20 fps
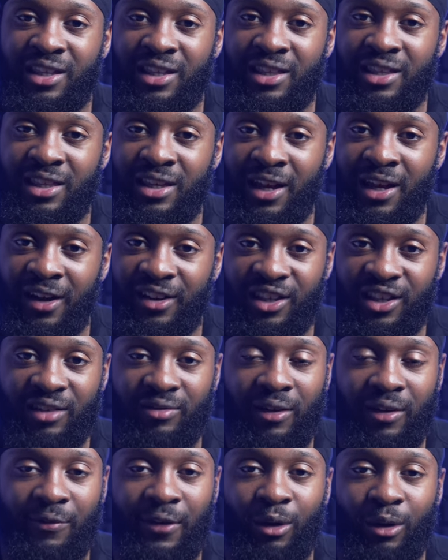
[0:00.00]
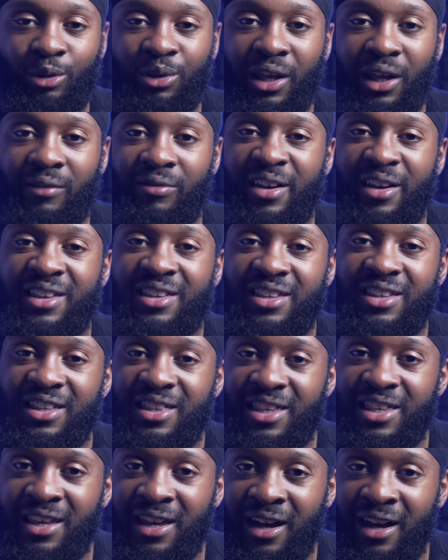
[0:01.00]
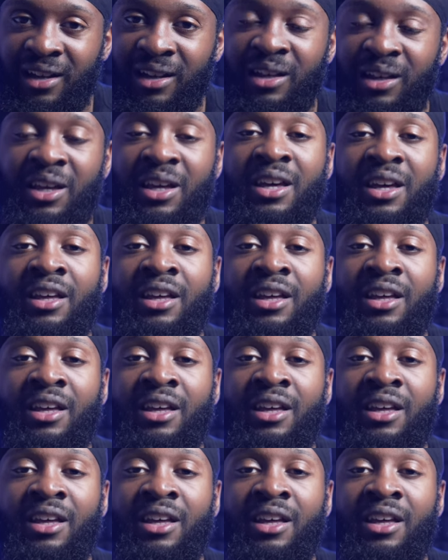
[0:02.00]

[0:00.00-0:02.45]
idéal qui va faire le travail idéal.